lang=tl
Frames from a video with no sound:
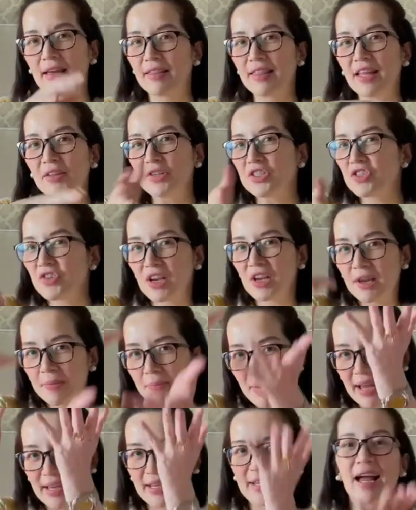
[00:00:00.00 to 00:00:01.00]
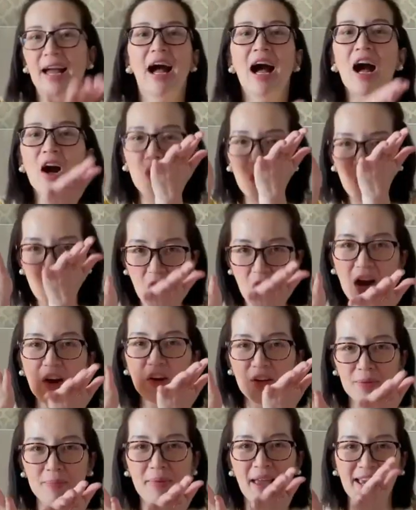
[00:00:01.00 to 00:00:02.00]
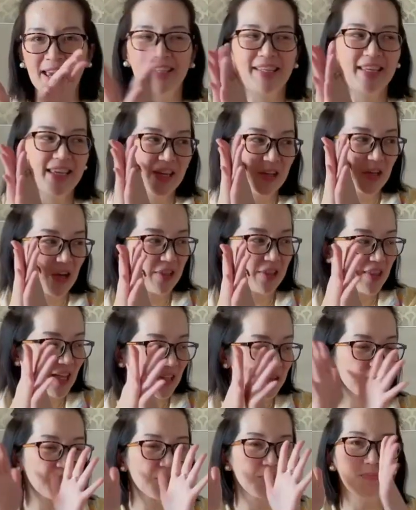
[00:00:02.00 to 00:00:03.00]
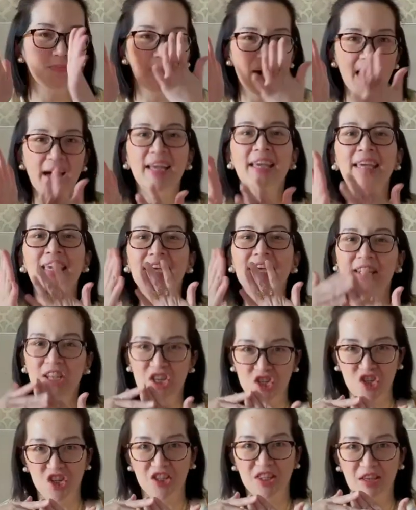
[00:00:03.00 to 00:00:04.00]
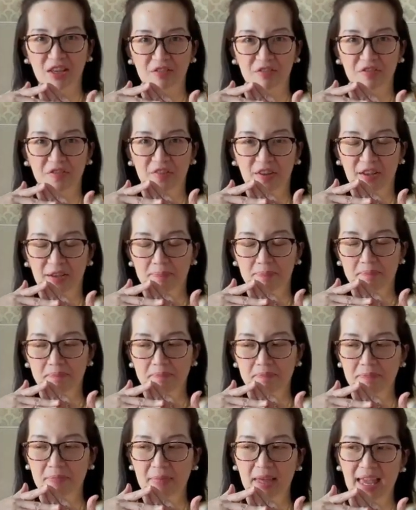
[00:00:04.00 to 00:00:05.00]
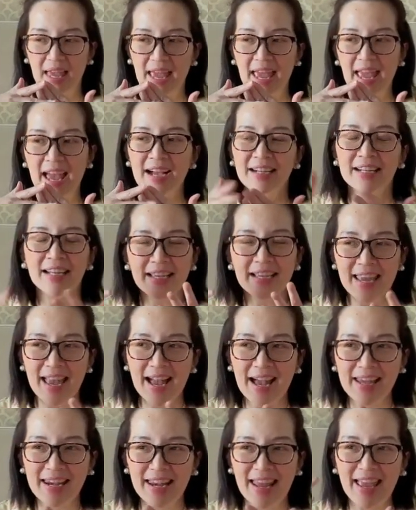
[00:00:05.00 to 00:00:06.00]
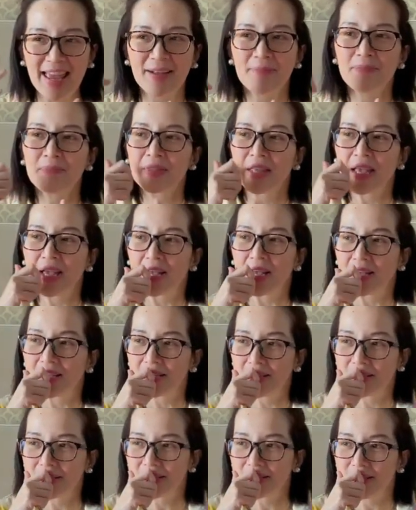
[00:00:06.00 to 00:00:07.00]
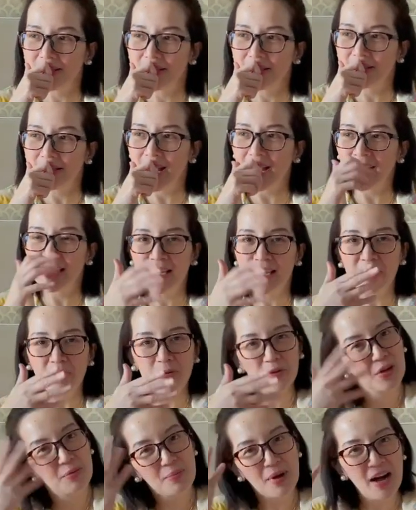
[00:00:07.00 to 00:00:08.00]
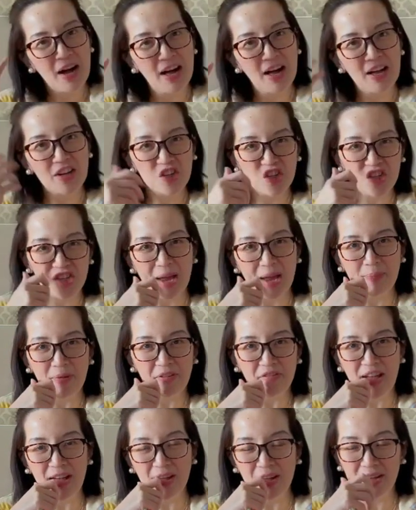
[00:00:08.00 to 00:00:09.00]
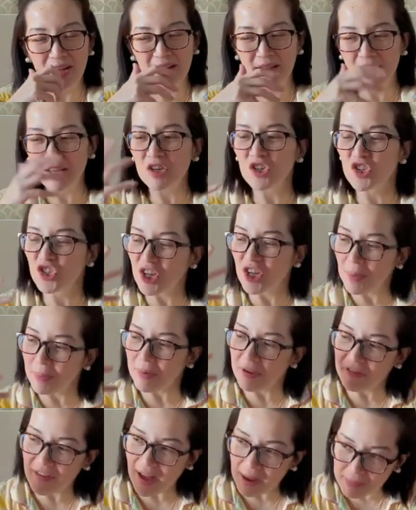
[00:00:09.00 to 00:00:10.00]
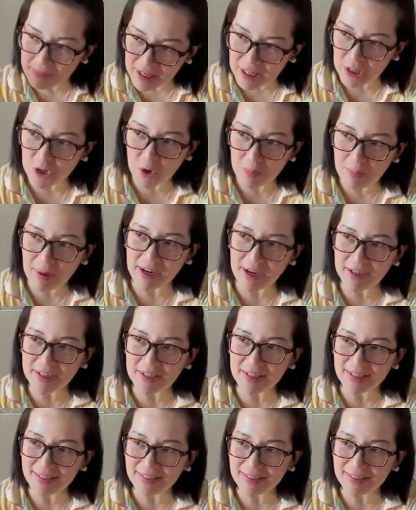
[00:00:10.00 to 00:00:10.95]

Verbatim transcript: that was really mine. Ako, ako yung may idea nun. That was my initiative. Eh, ang nangyari, naaliw. Yung mga Shopee, fa- yung Shopee family ko, parang